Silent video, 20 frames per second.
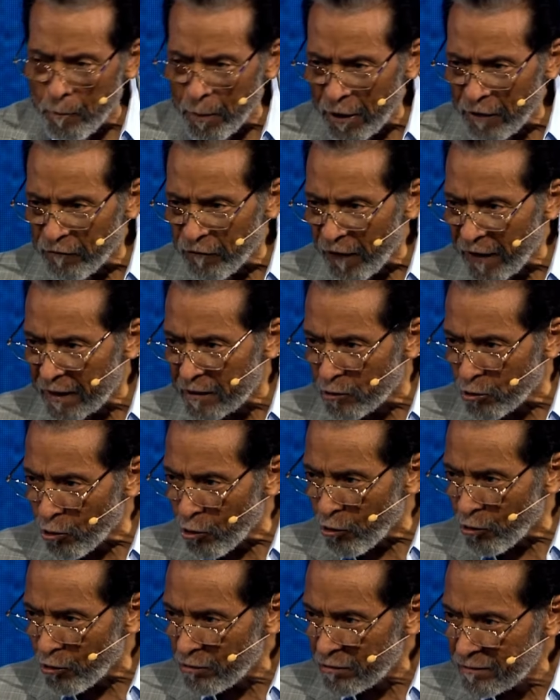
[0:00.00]
perfecto,
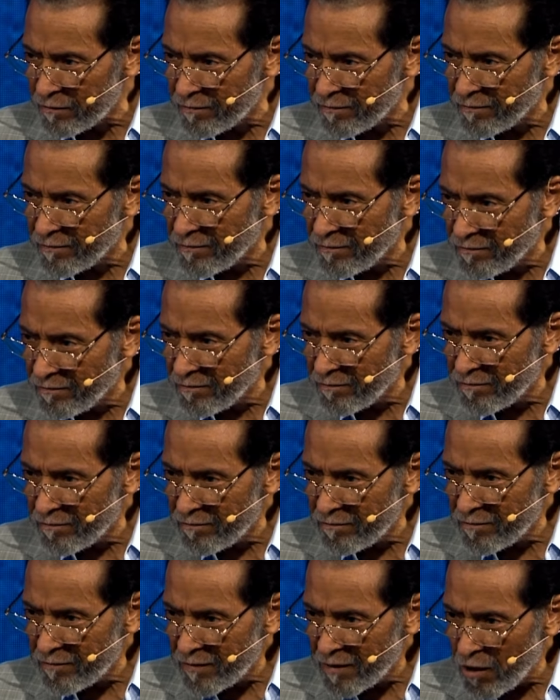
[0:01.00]

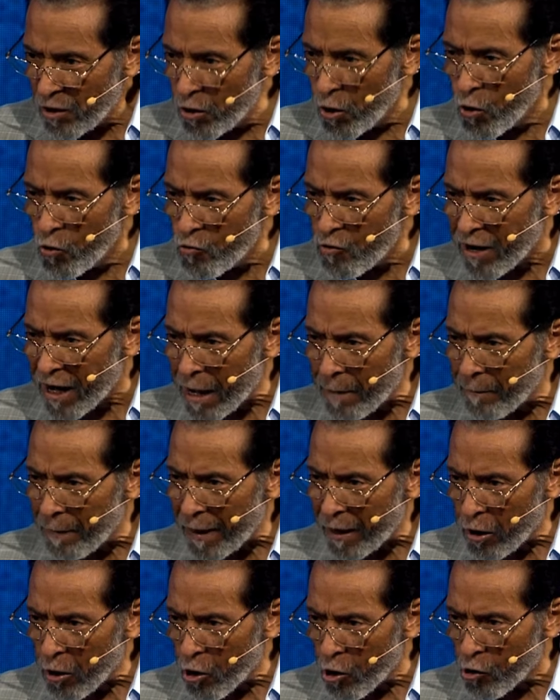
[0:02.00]
nunca
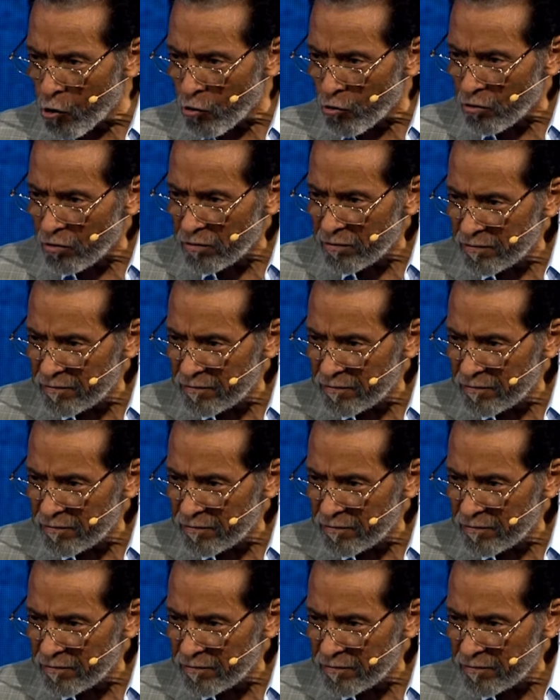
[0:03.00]
pecó.